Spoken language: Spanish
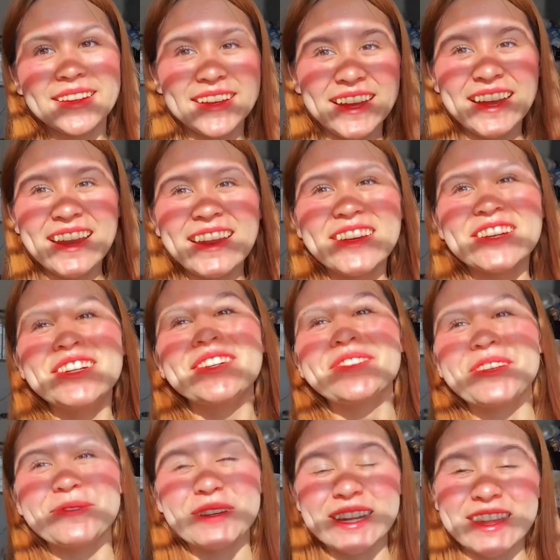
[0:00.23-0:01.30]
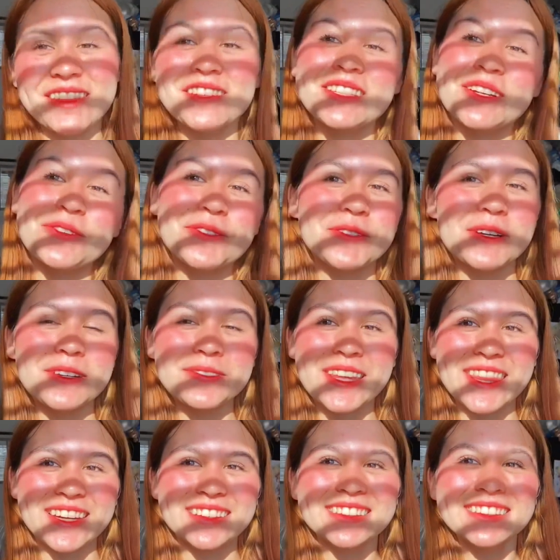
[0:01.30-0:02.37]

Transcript: Hola, bienvenidos a un nuevo video.